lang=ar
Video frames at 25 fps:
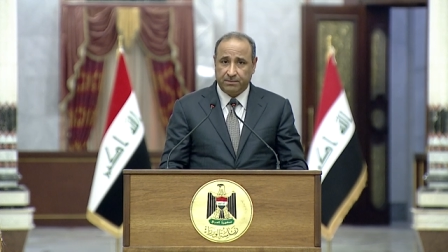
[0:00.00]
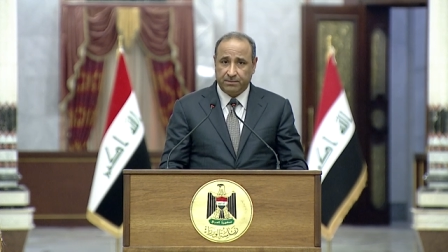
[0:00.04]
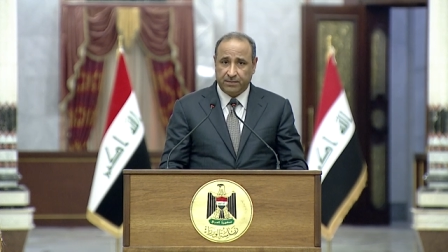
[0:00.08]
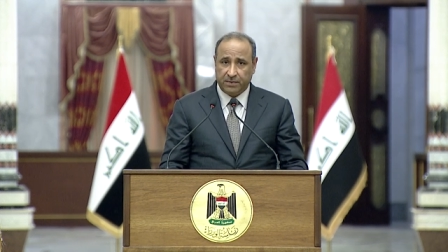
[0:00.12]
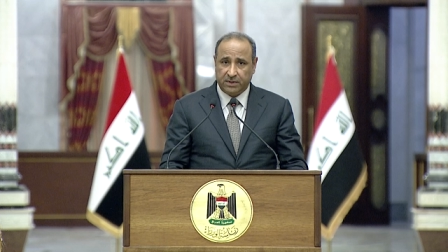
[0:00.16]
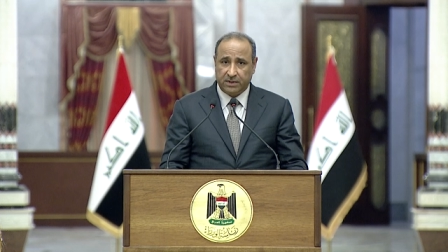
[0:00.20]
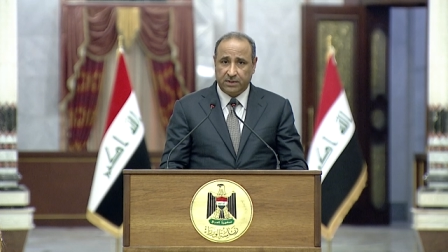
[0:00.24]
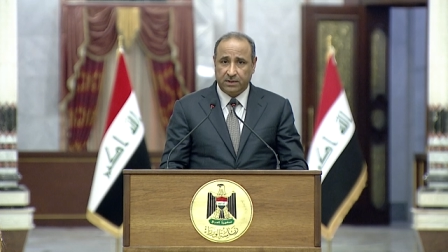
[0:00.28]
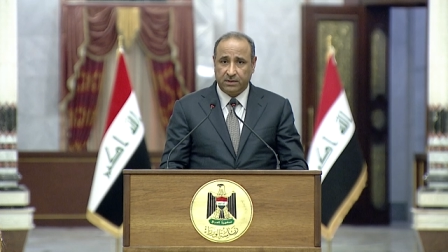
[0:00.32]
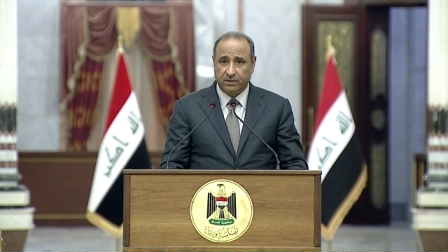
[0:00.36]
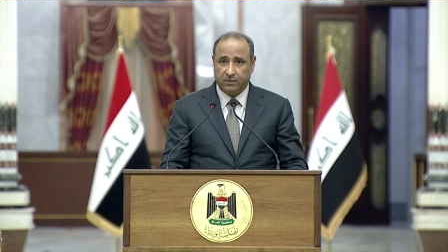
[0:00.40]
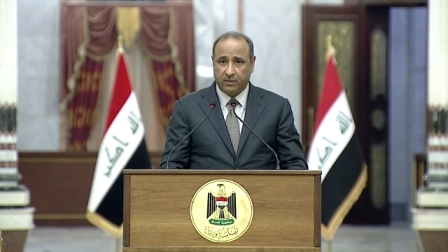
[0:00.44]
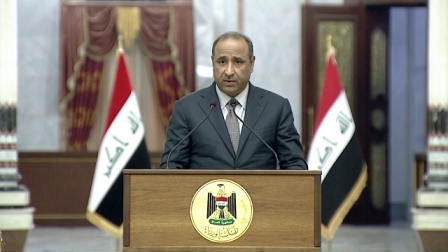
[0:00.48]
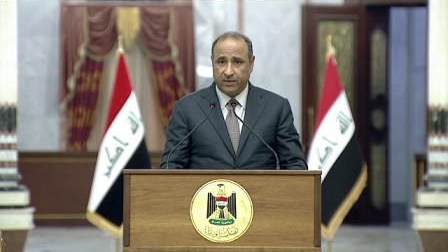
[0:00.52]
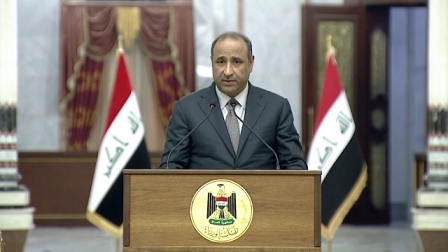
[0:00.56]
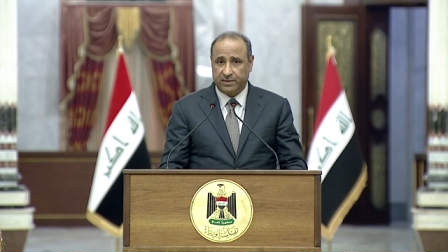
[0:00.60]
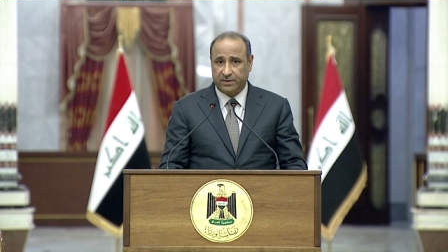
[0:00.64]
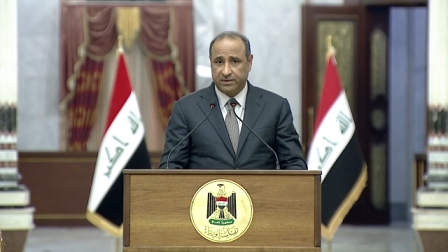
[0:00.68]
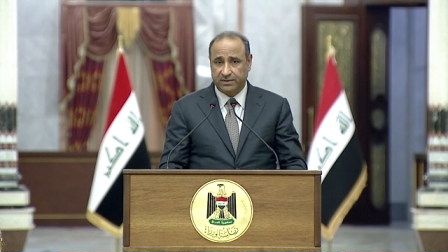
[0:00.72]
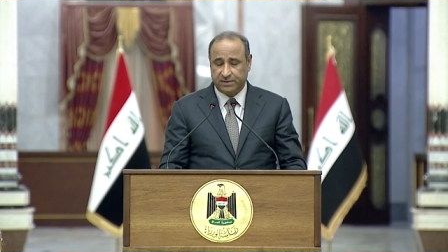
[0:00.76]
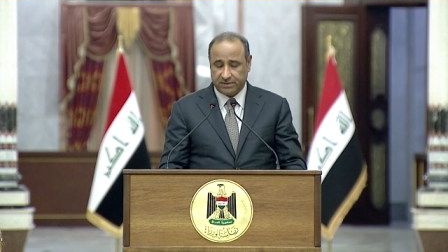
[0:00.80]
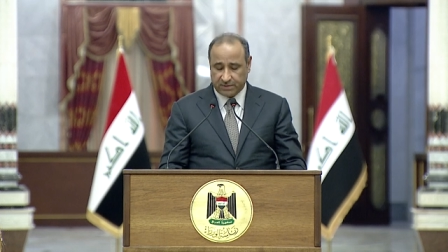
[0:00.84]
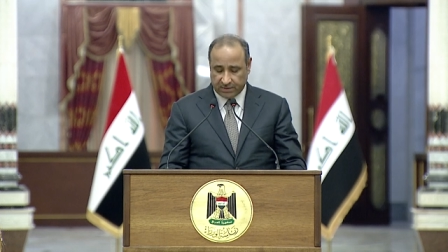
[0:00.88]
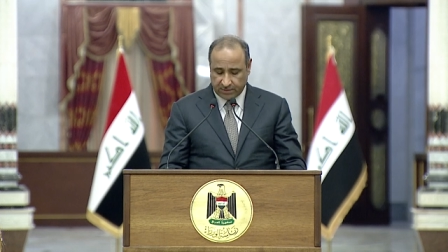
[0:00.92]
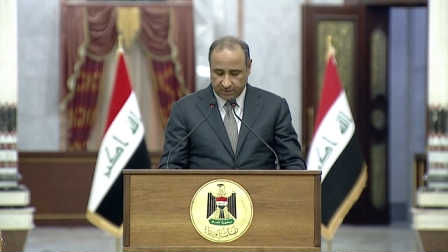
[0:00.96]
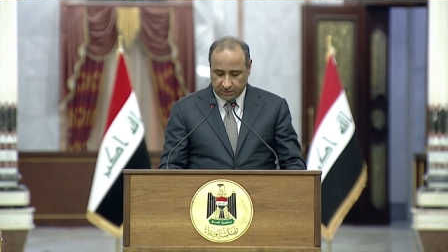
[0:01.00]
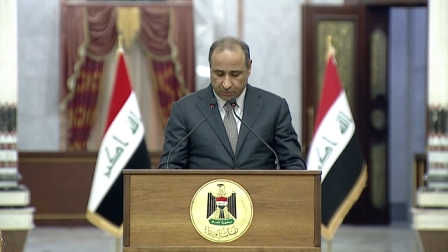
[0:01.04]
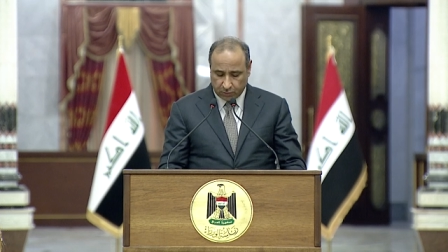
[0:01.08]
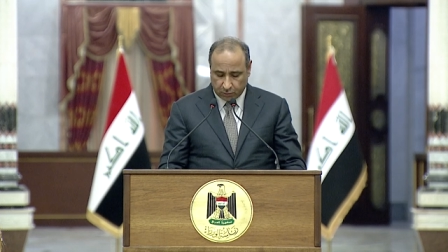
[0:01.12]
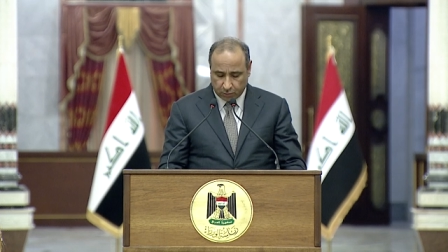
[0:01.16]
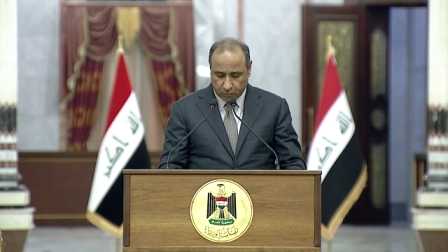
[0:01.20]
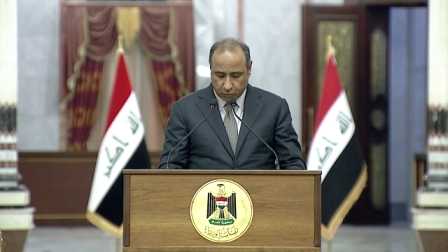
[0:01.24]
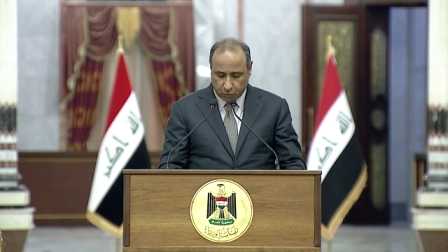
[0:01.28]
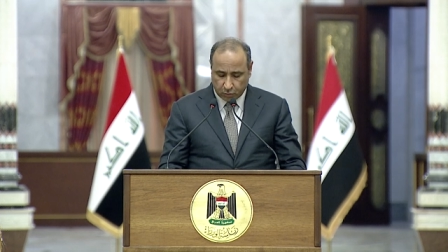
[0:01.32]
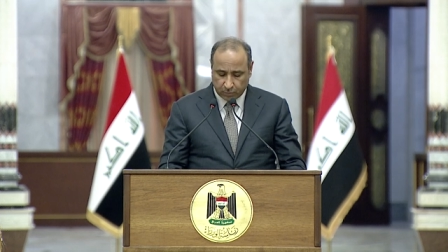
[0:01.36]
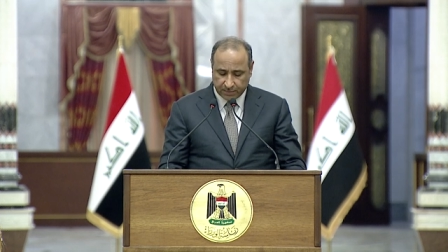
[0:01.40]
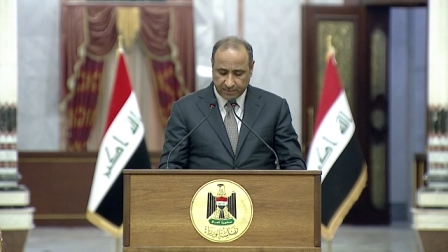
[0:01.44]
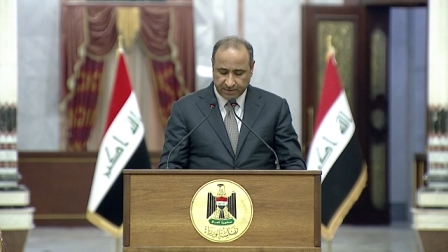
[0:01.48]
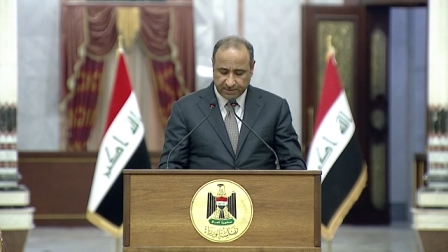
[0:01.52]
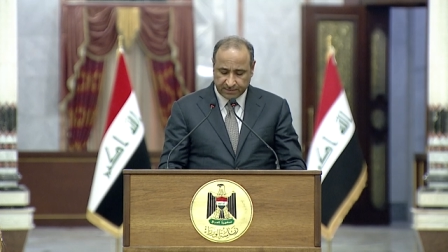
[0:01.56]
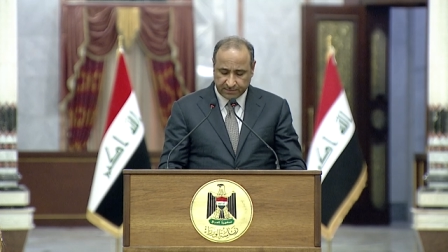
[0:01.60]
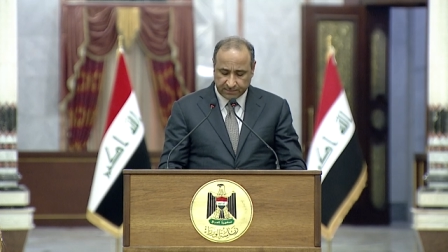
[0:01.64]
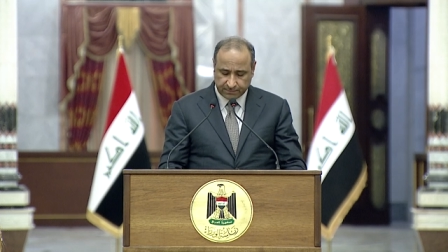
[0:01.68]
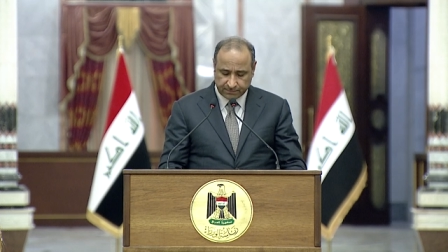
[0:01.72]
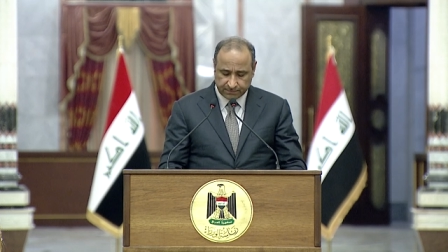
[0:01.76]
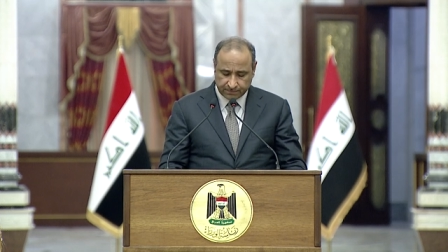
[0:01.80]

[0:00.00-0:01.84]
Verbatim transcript: بالوضع الصحي عموما